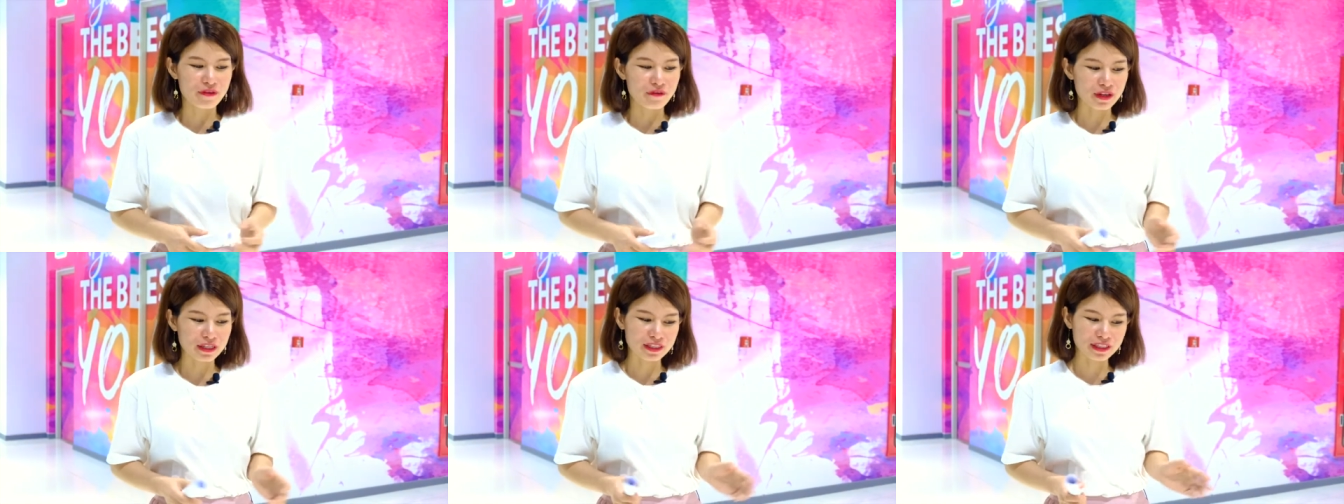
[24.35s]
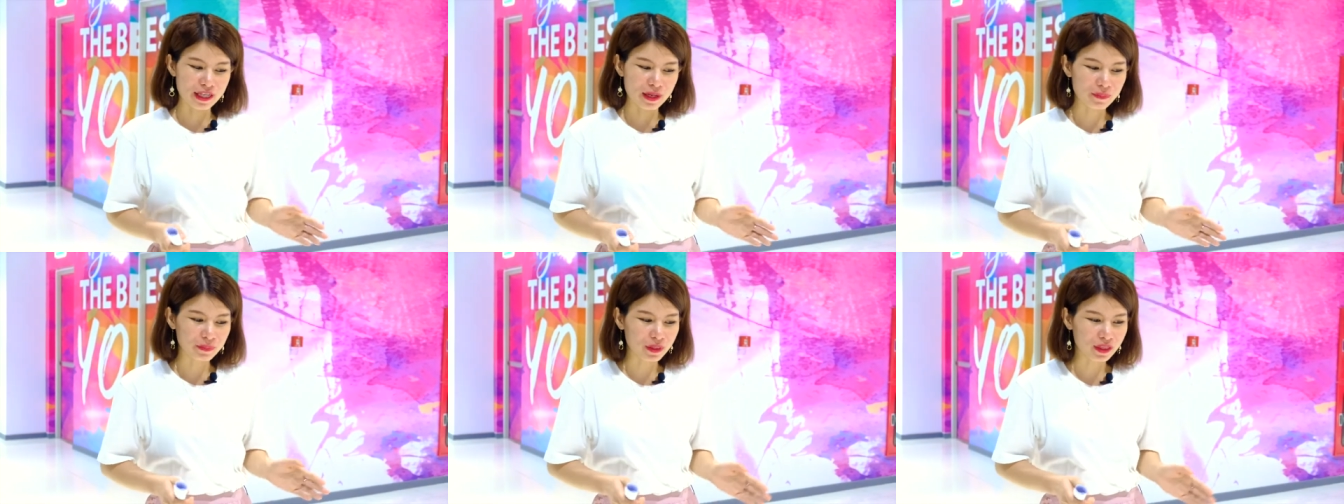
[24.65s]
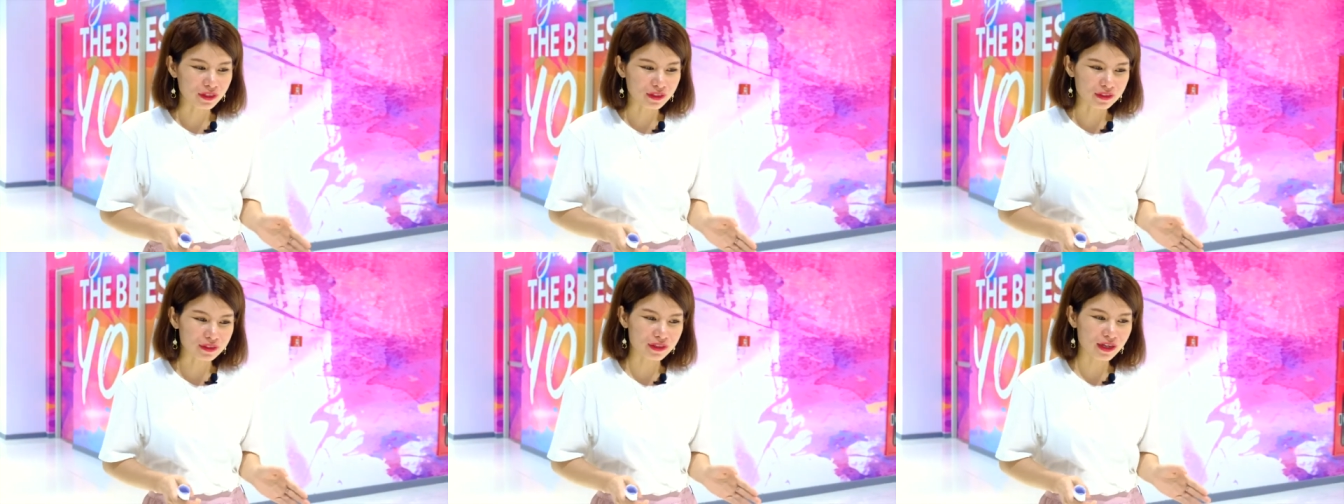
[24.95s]
và xem
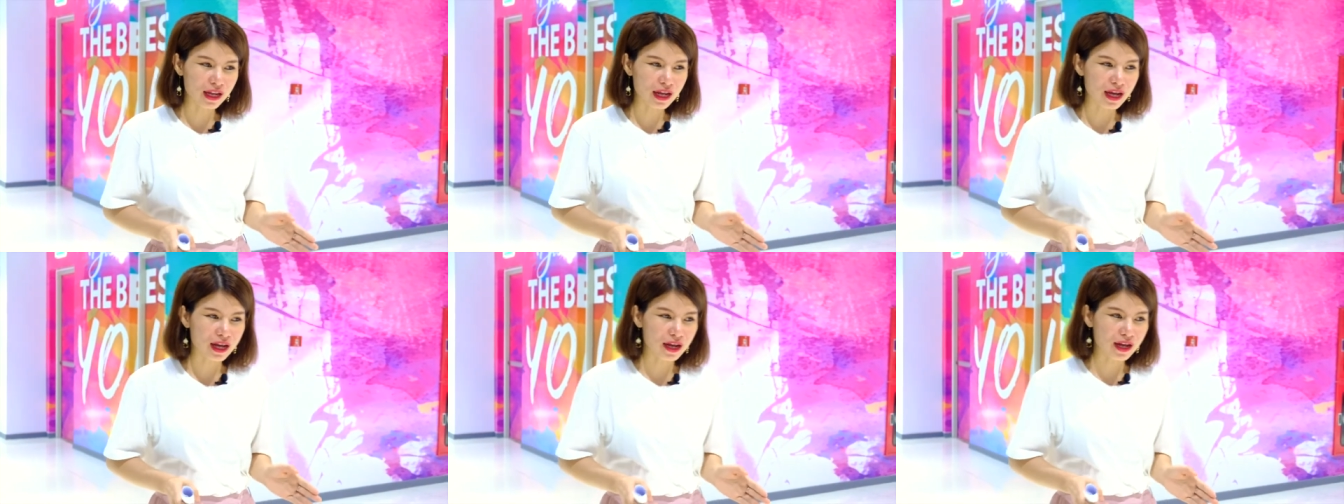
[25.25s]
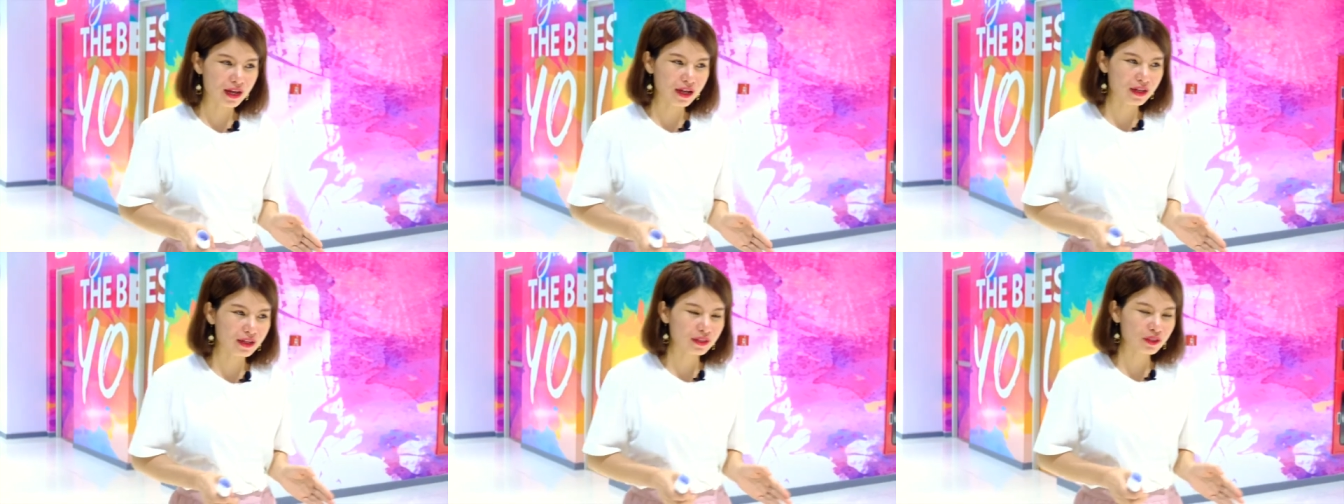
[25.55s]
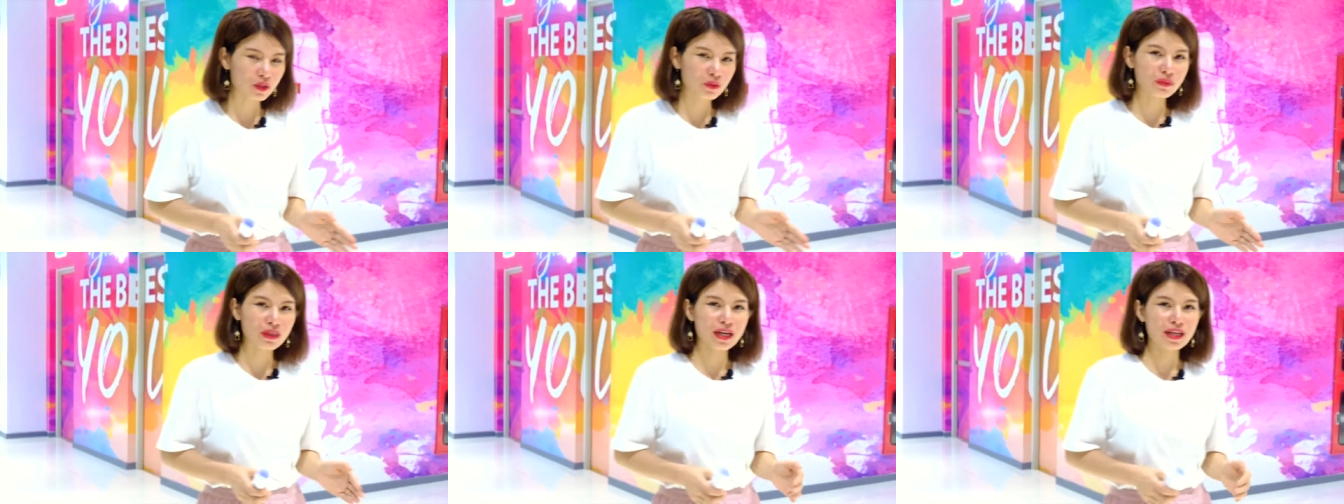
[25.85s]
thử là
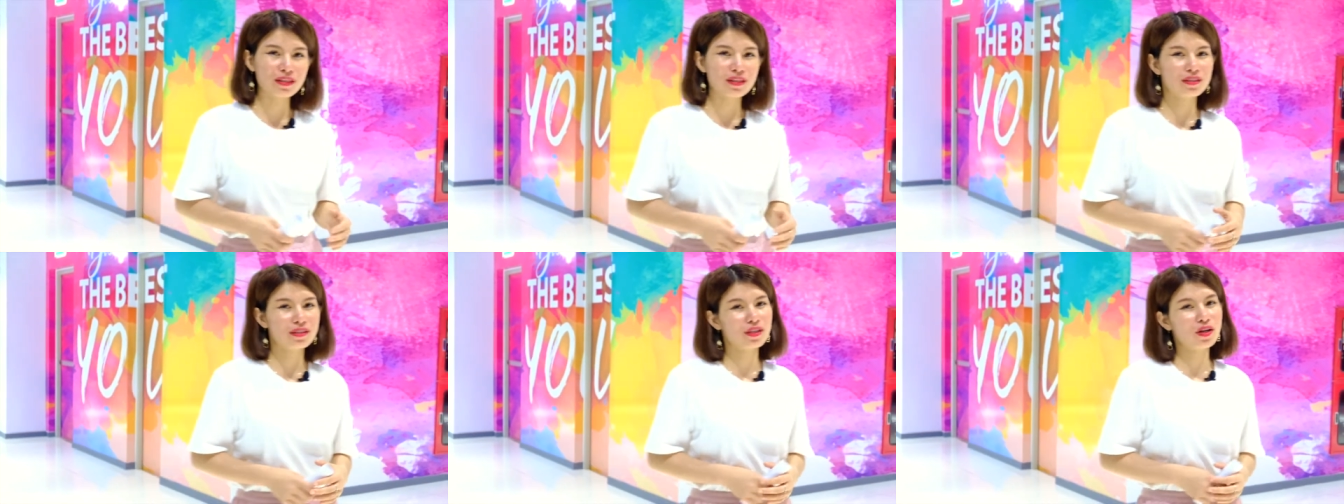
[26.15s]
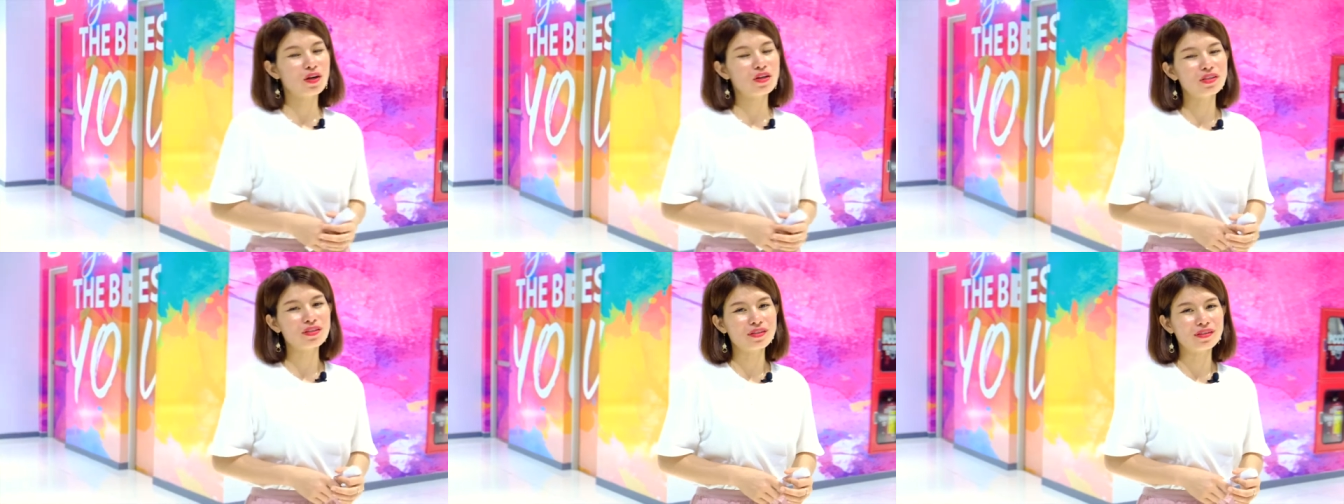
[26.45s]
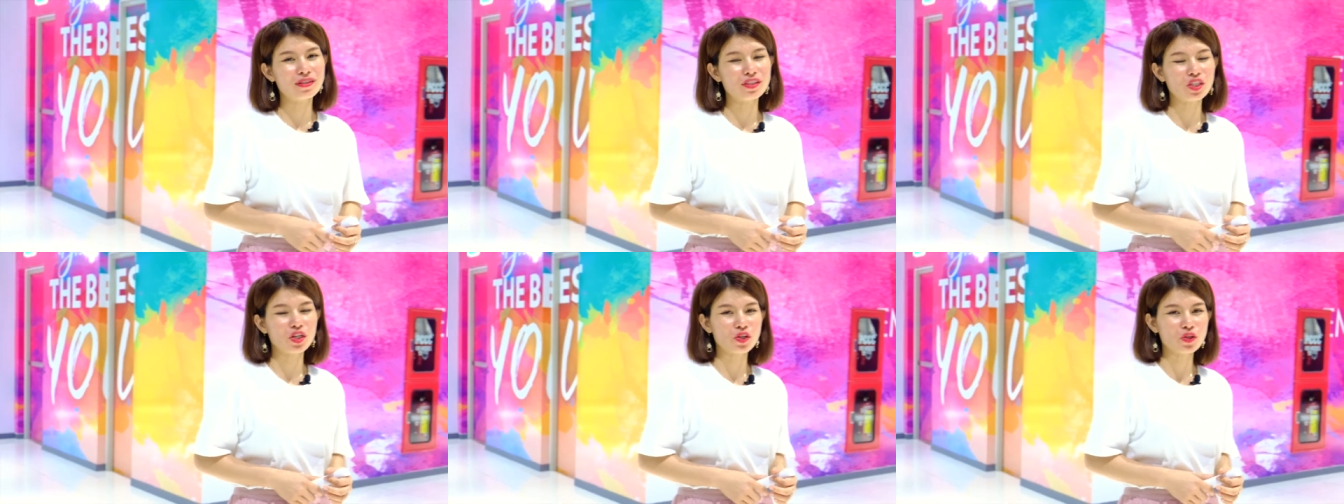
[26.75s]
chúng ta đã có sự
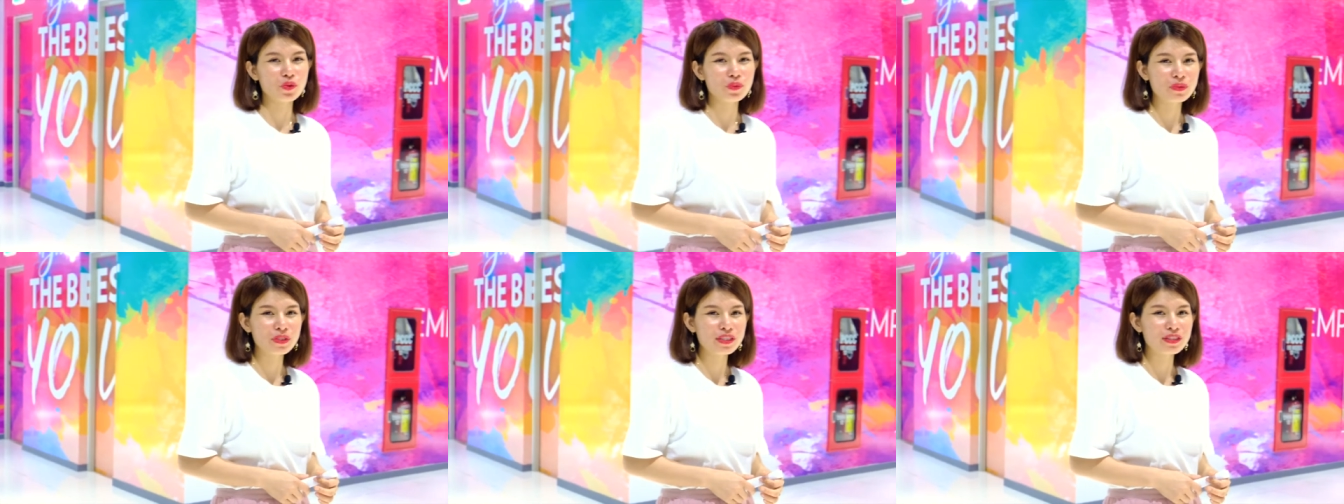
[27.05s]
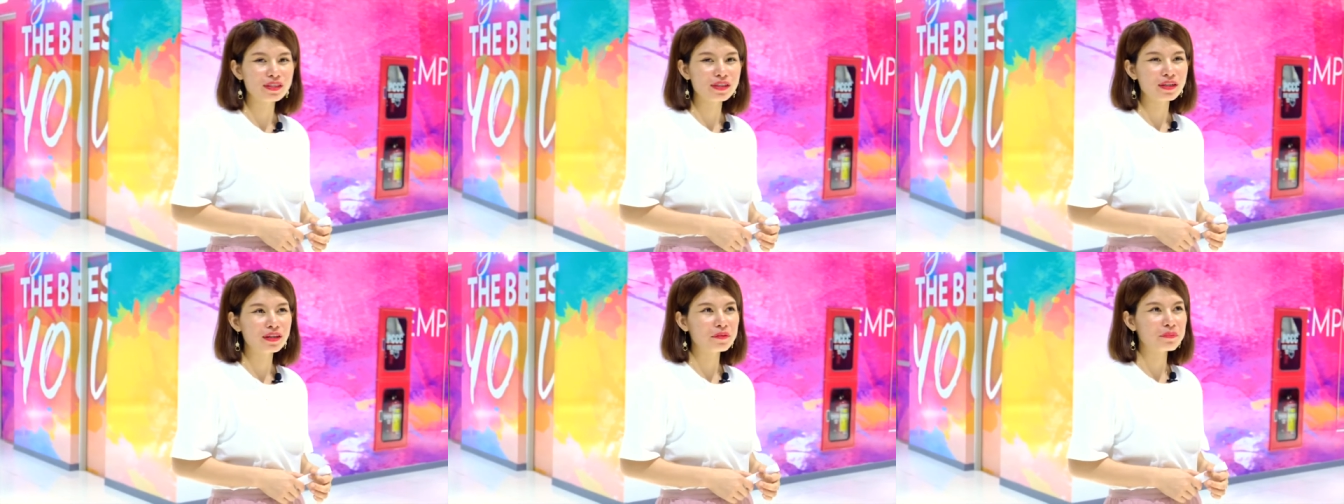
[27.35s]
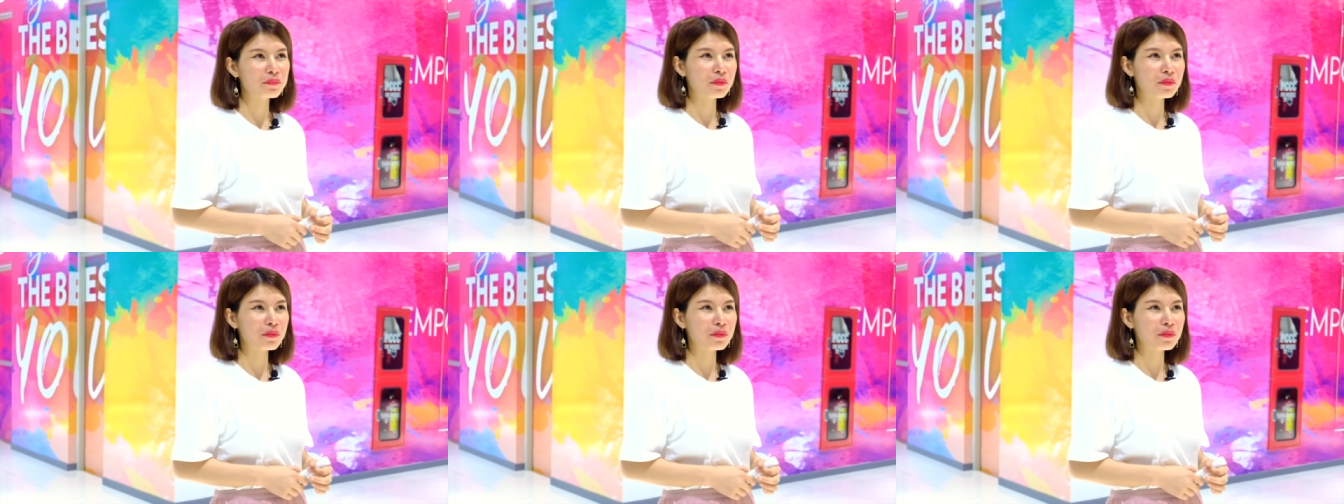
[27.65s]
lựa chọn đúng chưa.